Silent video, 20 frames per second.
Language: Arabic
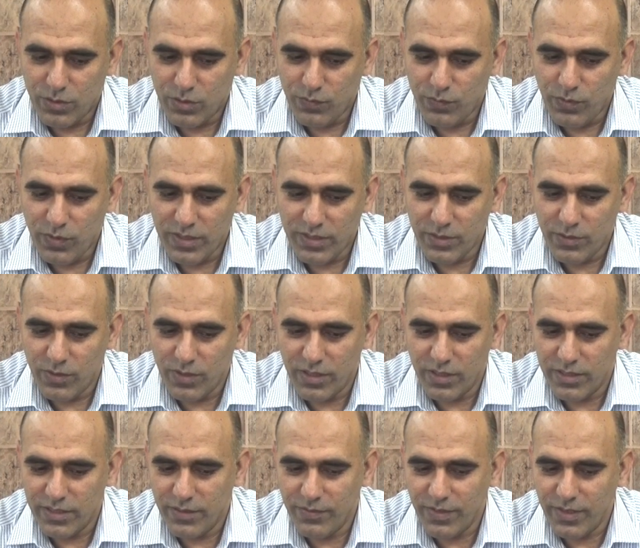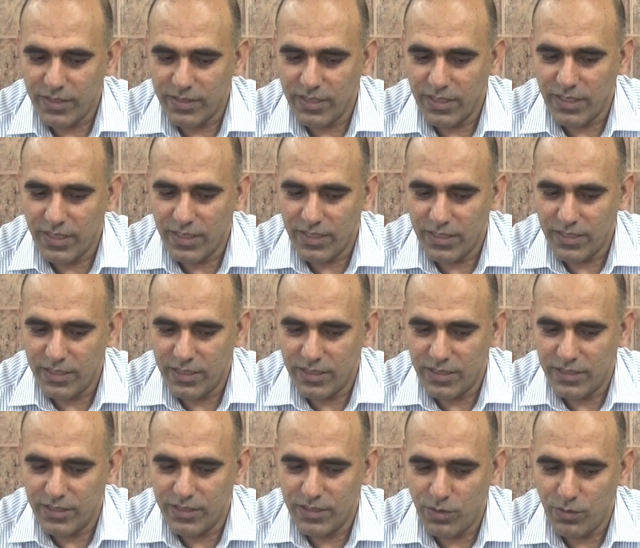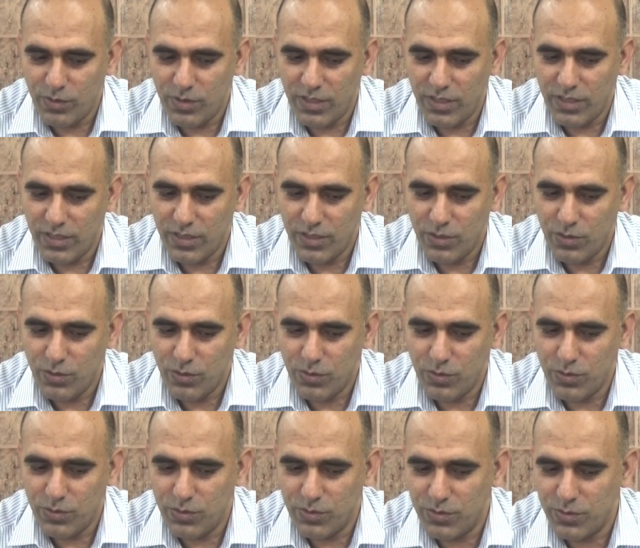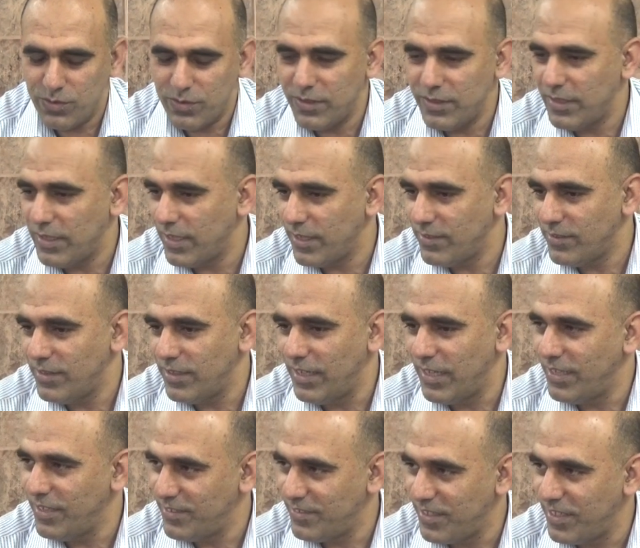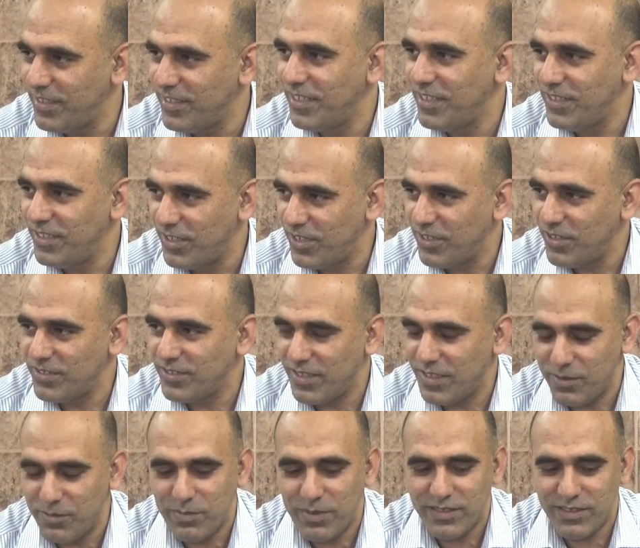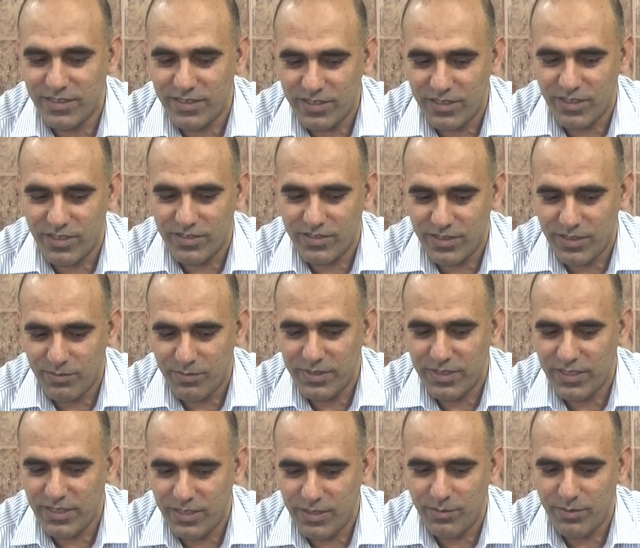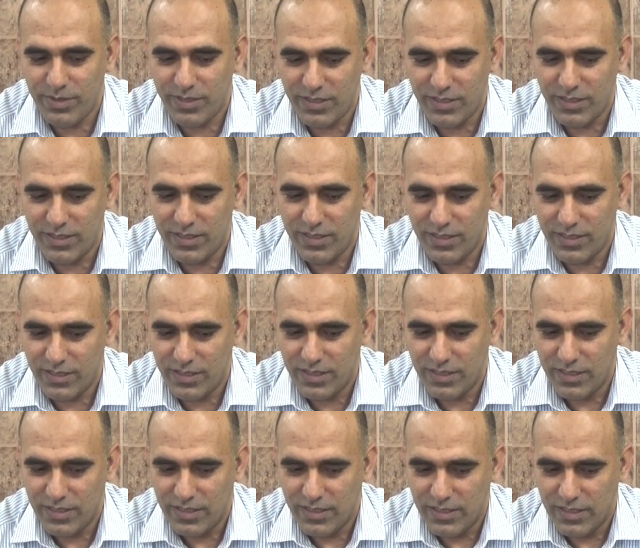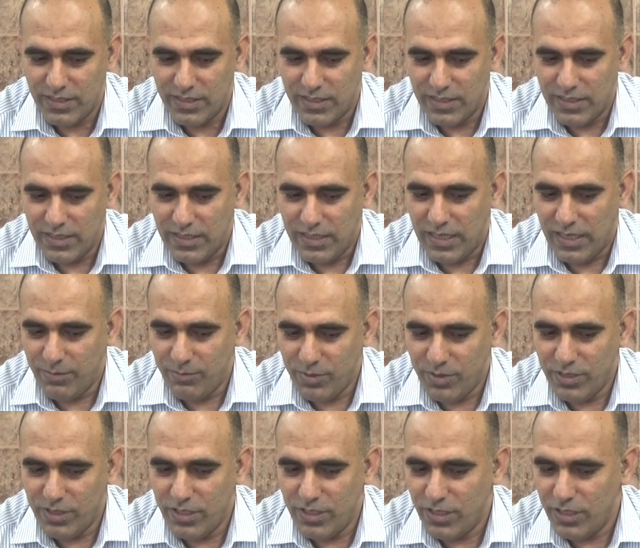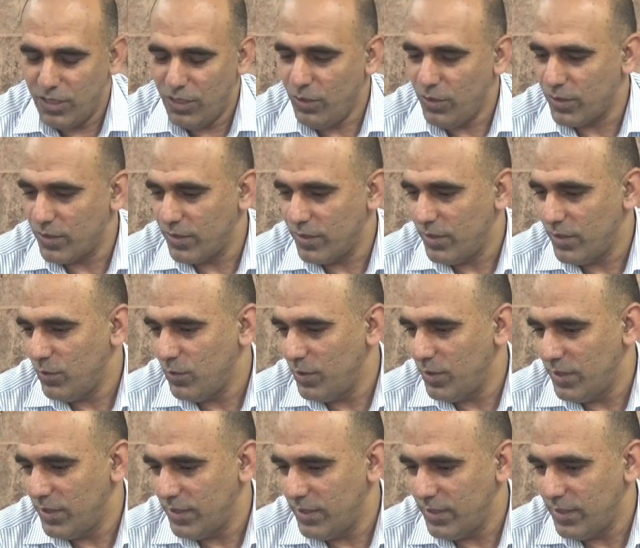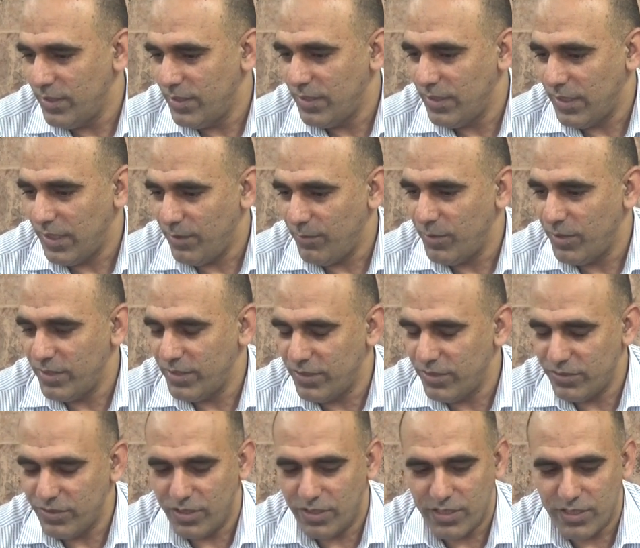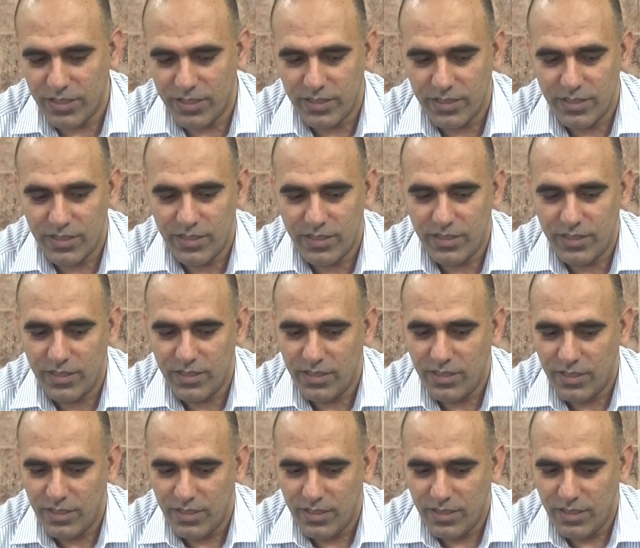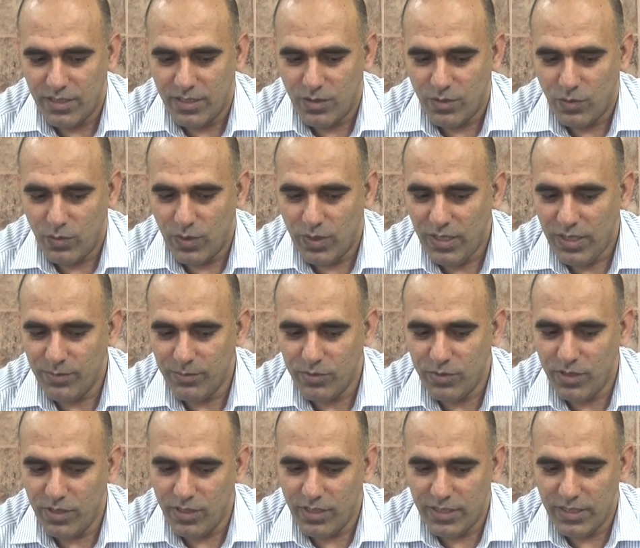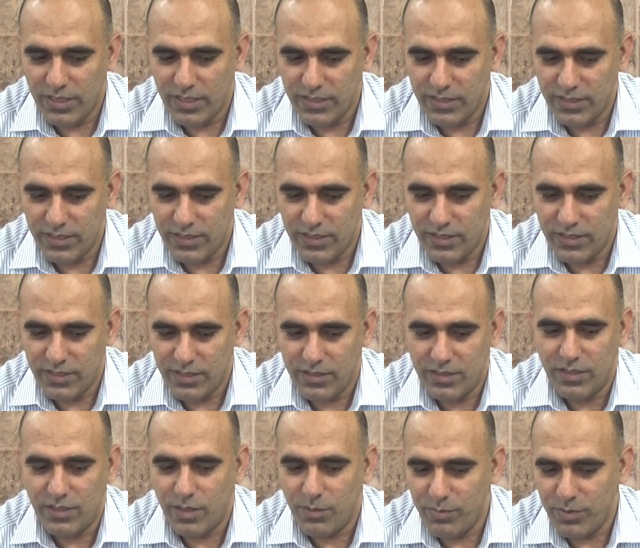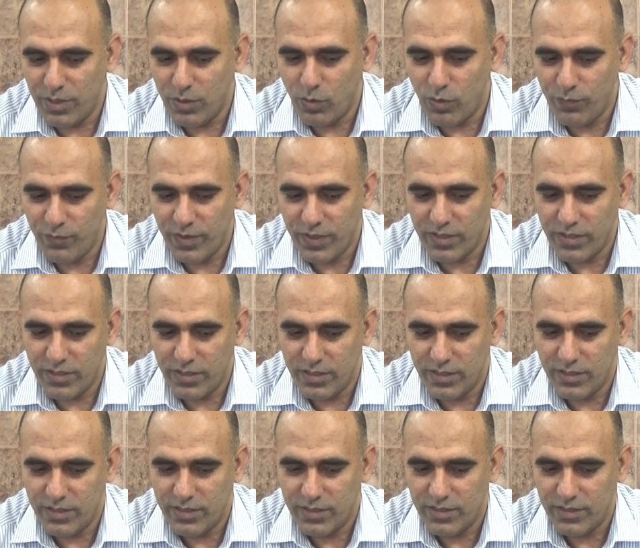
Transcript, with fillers: طفولتي والله دخلنا الدولة ودرسنا يعني سنتين دراسة بعد الدراسة بدينا بال أعمال الحر وأعمال التجارة نعم والحمد لله يعني ربنا وفقنا